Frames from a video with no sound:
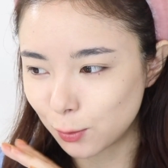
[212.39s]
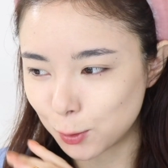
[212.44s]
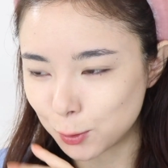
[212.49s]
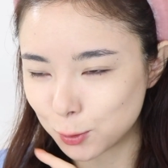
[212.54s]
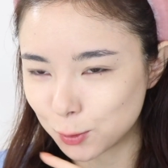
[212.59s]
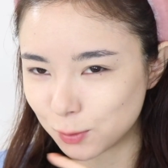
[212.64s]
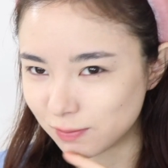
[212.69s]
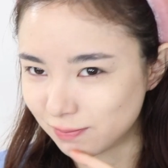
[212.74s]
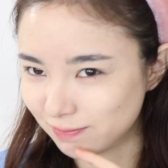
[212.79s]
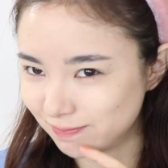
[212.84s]

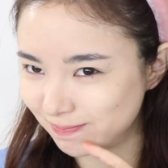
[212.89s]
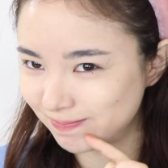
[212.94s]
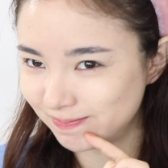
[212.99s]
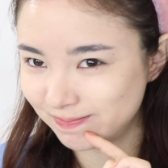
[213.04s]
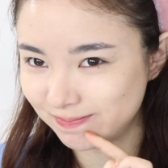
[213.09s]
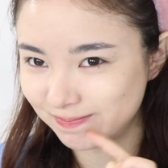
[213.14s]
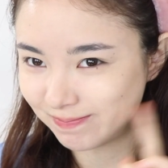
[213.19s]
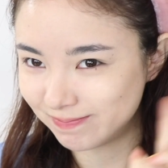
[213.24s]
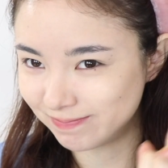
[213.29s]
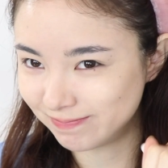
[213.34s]

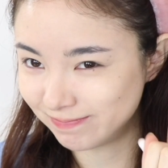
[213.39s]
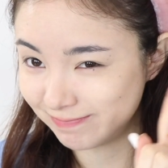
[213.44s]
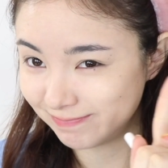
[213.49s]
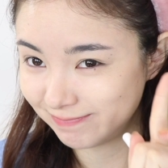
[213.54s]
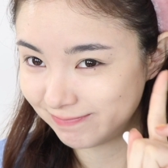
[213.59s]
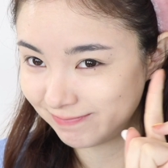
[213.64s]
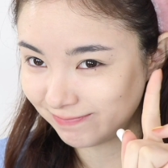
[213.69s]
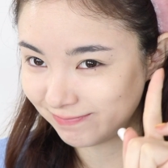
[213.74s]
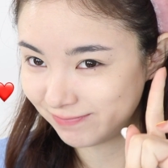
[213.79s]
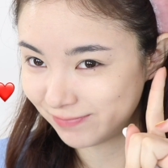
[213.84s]
嗯
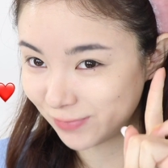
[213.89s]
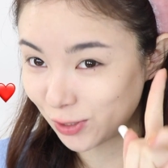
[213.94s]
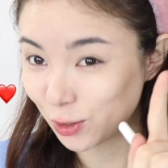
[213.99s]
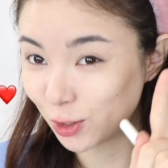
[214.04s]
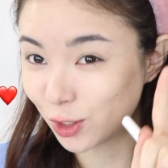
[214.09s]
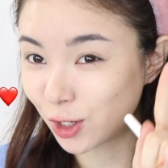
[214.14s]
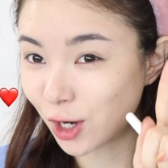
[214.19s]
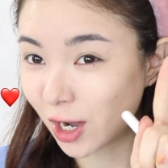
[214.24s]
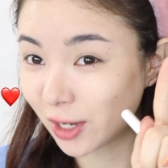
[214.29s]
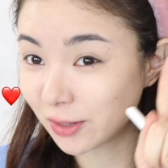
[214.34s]
，You
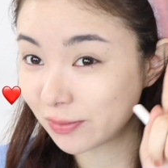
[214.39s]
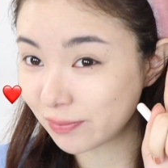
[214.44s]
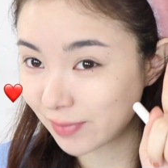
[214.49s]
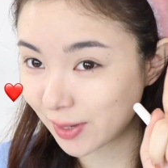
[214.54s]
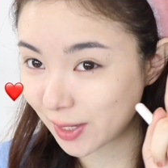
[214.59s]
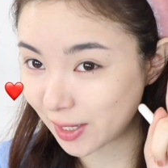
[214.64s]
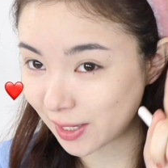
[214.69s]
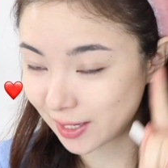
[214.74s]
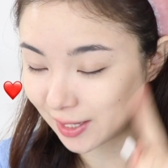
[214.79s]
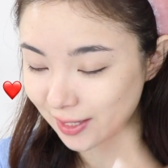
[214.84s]
got
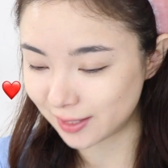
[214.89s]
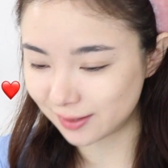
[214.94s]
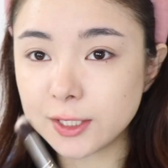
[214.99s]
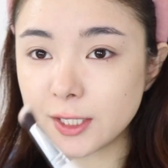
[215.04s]
me。